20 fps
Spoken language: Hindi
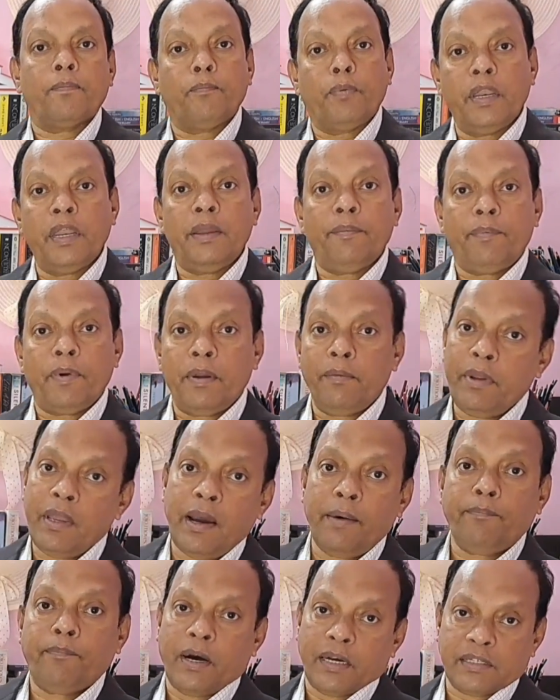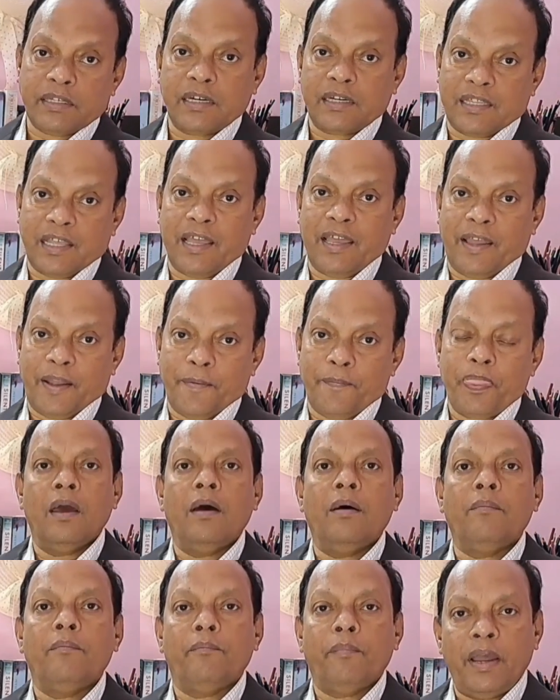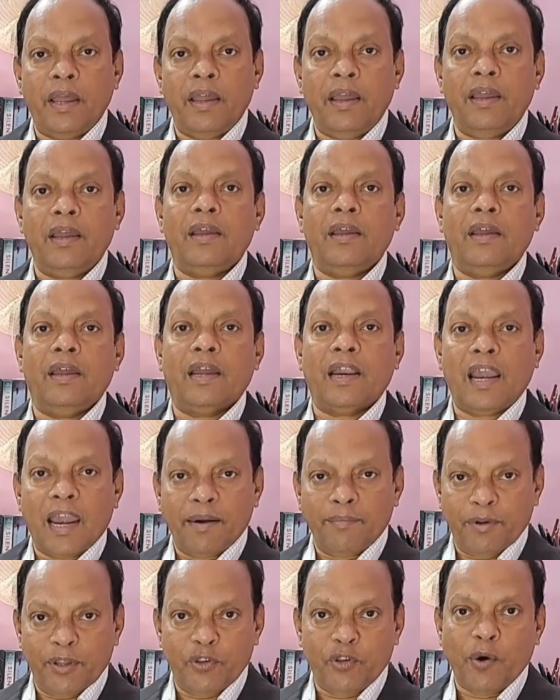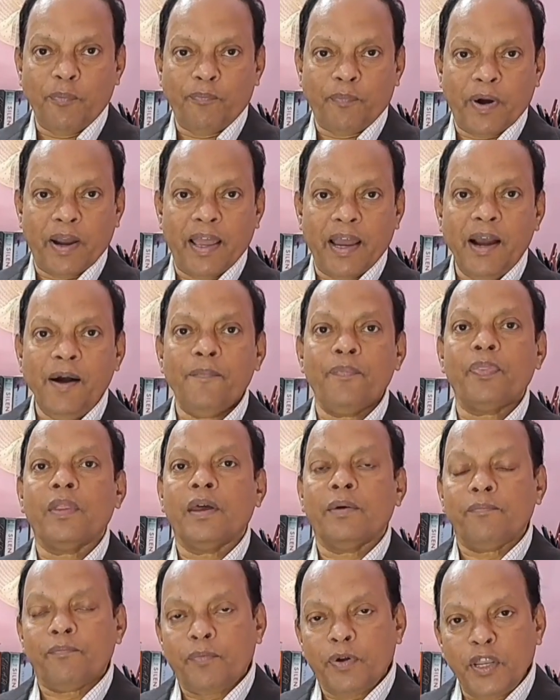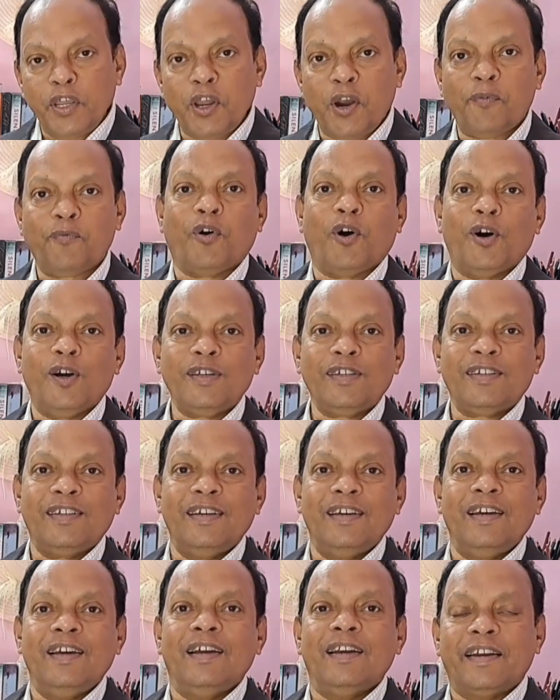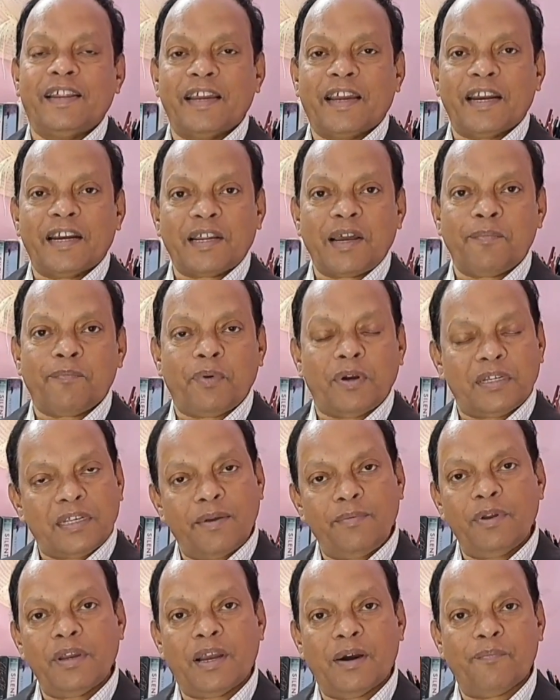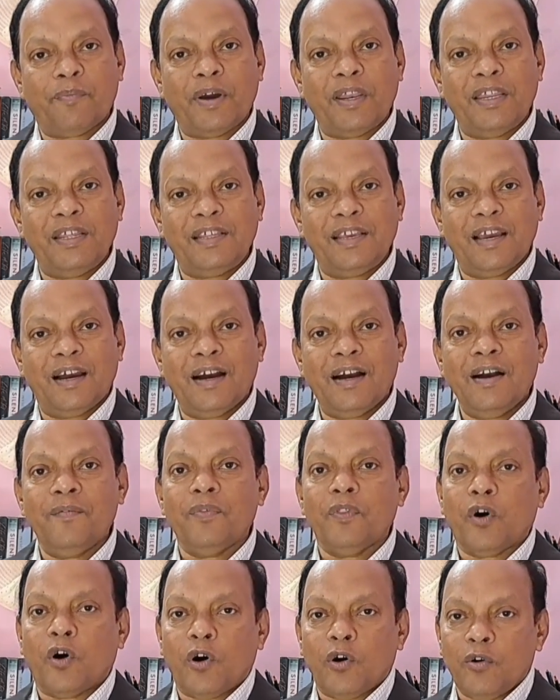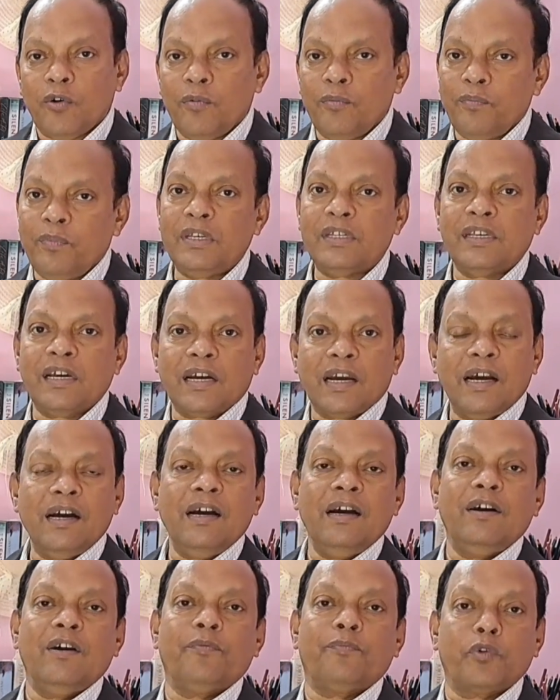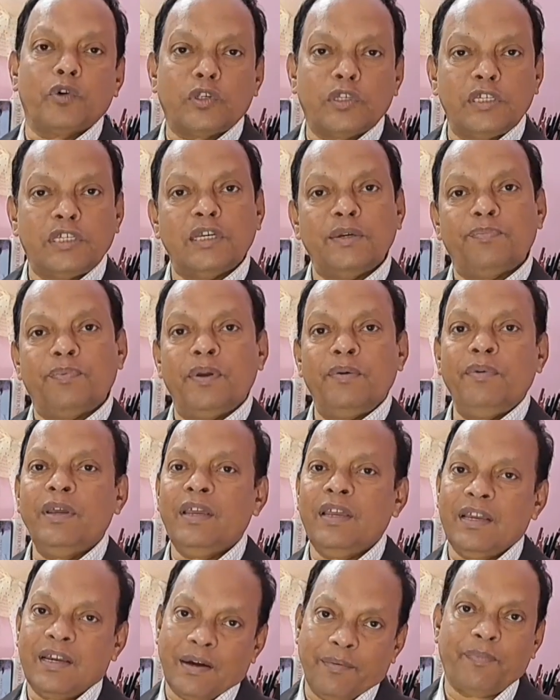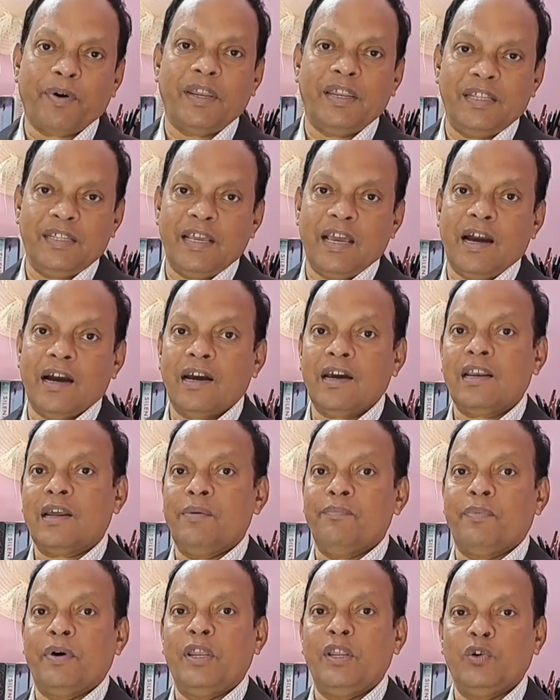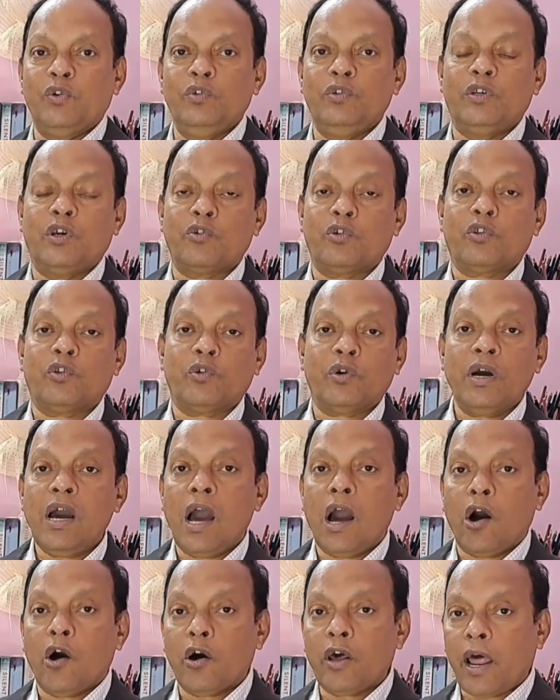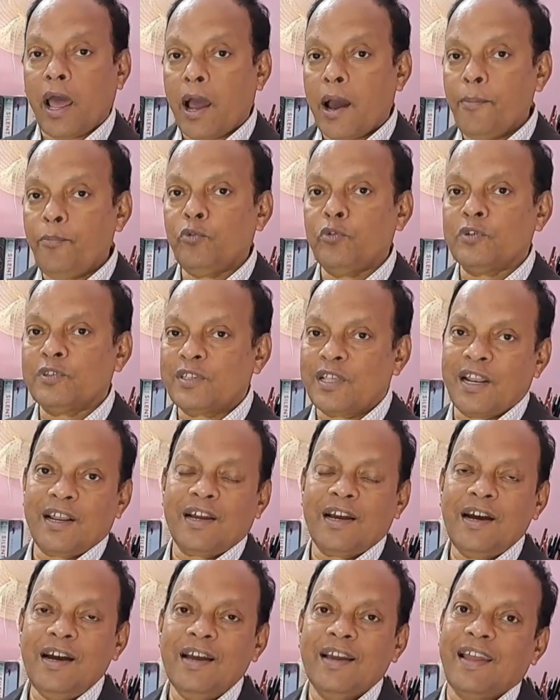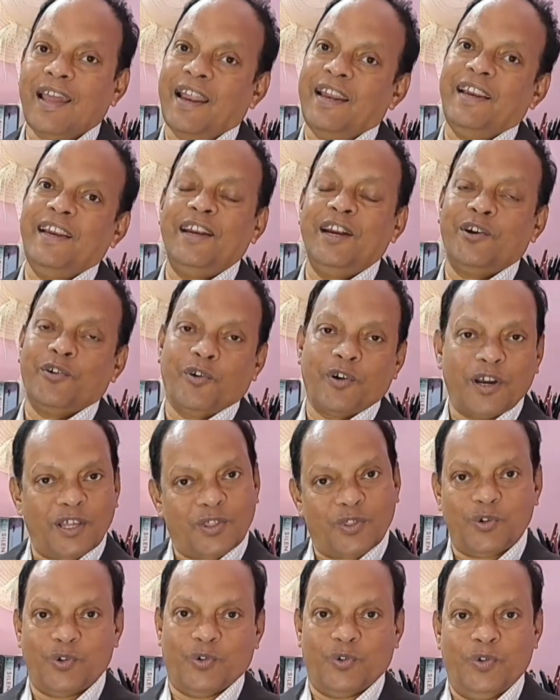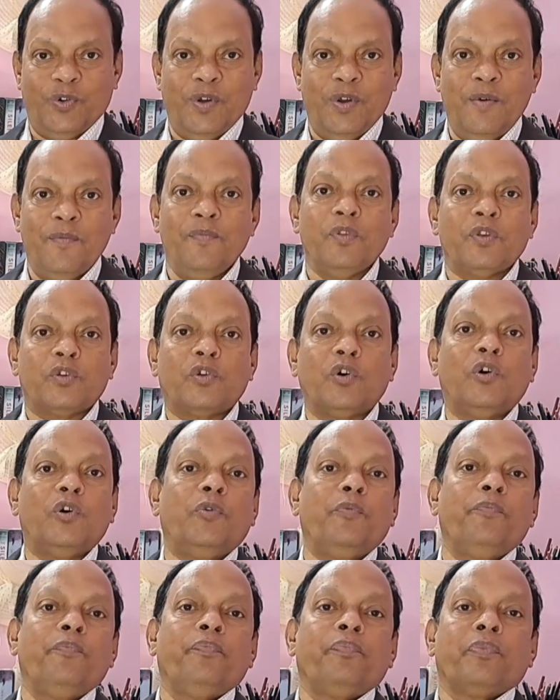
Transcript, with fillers: फ्री पे भी आप पा सकते हैं मैं इंग्लैंड में जॉब पाया फ्री ऑफ कॉस्ट टिकट का पैसा भी कंपनी दिया और वीसा का प्रोसेसिंग फी भी कंपनी दिया अगर कंपनी को जरूरत होगा और आप उस तरह का कैंडिडेट होंगे तो सो so,